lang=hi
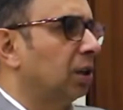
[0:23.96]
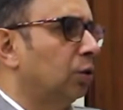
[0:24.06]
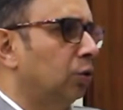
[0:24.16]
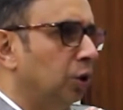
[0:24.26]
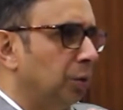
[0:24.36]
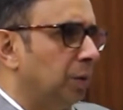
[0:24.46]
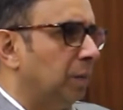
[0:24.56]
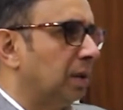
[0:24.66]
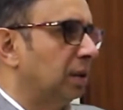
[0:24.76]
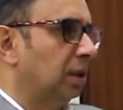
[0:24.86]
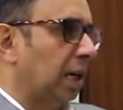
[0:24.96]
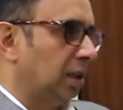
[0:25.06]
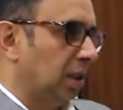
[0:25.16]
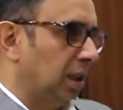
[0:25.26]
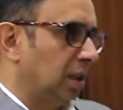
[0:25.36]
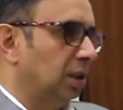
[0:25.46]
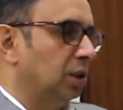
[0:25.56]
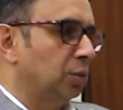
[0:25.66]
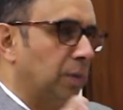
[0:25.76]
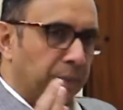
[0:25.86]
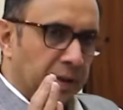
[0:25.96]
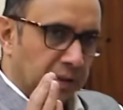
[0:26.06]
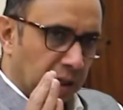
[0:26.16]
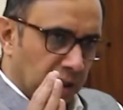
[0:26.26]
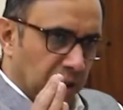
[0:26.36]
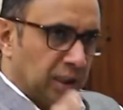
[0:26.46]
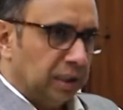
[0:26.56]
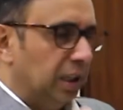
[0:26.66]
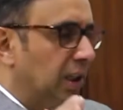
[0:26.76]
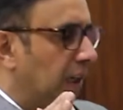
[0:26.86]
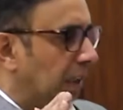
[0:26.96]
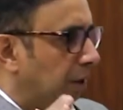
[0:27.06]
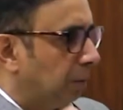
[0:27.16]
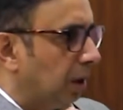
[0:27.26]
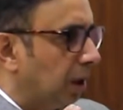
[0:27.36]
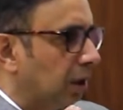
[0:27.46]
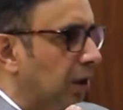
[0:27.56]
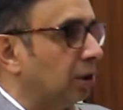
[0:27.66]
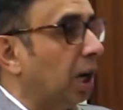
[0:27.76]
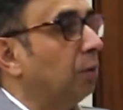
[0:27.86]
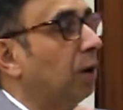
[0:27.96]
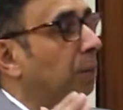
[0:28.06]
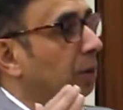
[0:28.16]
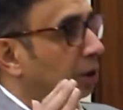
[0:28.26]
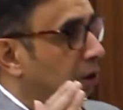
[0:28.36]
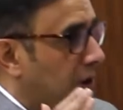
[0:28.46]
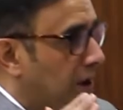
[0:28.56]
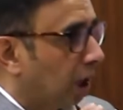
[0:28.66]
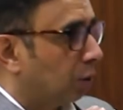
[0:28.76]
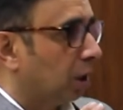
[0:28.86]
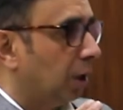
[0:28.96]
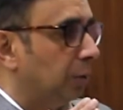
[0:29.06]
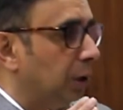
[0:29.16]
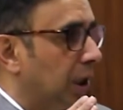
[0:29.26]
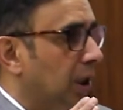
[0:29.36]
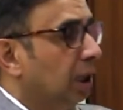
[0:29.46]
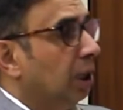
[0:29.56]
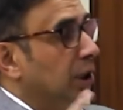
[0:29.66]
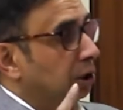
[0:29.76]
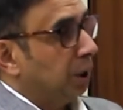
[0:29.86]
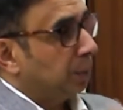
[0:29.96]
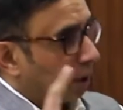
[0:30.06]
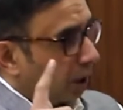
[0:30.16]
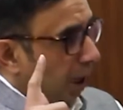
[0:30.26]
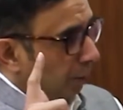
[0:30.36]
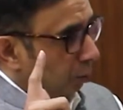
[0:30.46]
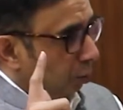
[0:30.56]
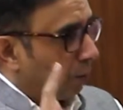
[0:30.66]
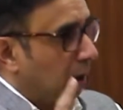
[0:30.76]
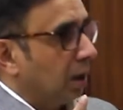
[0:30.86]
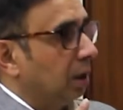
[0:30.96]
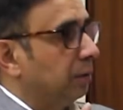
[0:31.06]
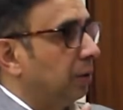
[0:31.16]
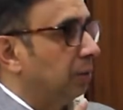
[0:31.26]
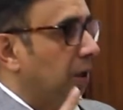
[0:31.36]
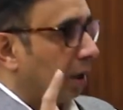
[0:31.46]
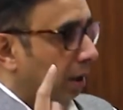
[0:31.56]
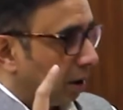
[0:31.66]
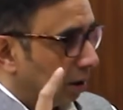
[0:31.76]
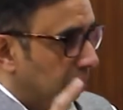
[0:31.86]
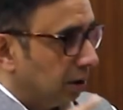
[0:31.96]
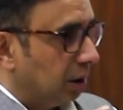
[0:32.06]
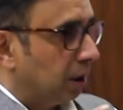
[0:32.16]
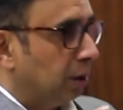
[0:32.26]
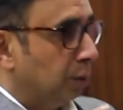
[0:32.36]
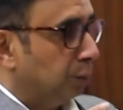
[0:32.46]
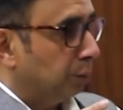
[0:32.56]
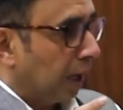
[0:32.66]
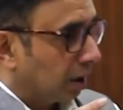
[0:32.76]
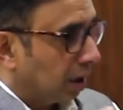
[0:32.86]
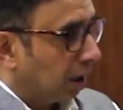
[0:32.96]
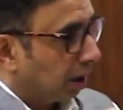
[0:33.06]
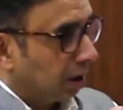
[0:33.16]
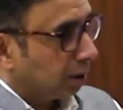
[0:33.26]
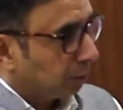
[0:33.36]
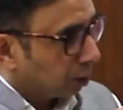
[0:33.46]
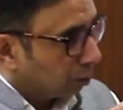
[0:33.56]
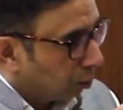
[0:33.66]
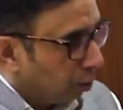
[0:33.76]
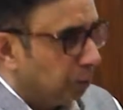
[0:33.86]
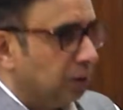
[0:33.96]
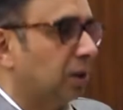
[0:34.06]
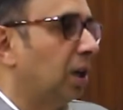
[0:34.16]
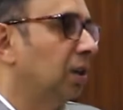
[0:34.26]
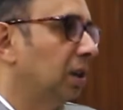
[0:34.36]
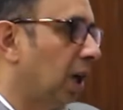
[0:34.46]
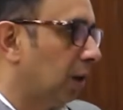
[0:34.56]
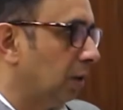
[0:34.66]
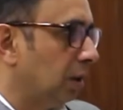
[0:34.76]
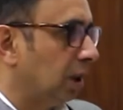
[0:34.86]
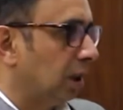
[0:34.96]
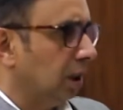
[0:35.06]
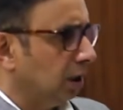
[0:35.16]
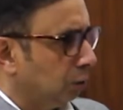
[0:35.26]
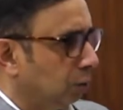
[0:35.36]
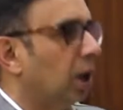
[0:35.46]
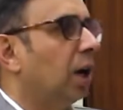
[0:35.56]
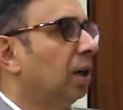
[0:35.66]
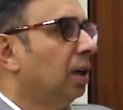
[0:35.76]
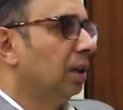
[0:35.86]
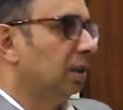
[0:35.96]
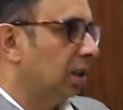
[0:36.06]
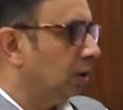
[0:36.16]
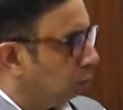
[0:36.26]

के कोई भी मैसेज आते हैं कि जिसमें पैसा देने या जमा करने चाहे वो आपके रिश्तेदारों का भी है जब तक आप दो बार कंफर्म ना कर लें सीधे बात ना कर लें तब तक कोई भी इस तरह की कार्रवाई ना करें ये धोखा धड़ी